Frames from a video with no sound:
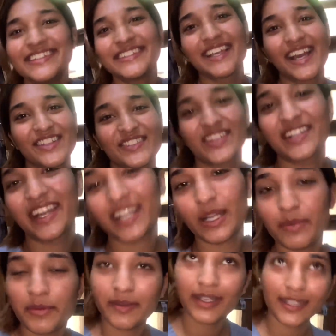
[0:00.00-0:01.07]
क्या चल रहा है
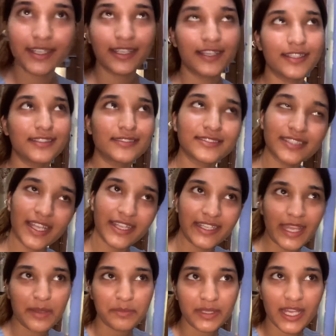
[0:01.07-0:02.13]
कभी मैं सही
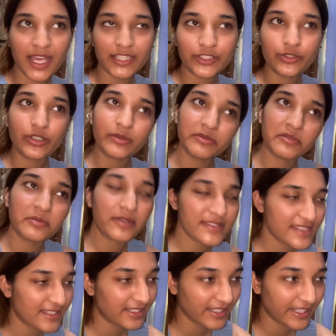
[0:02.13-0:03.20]
टाइम पे नहाती हूँ कभी मैं
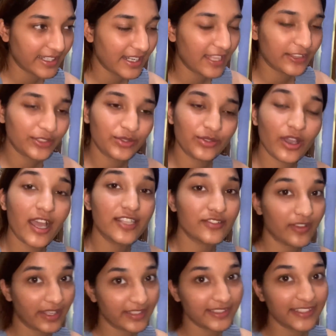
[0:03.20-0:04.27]
बहुत ज़्यादा लेट लाती हूँ तो
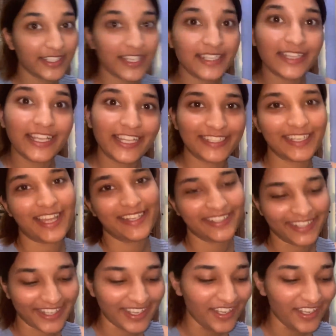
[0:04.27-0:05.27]
आज वही दिन है लेट नहाने का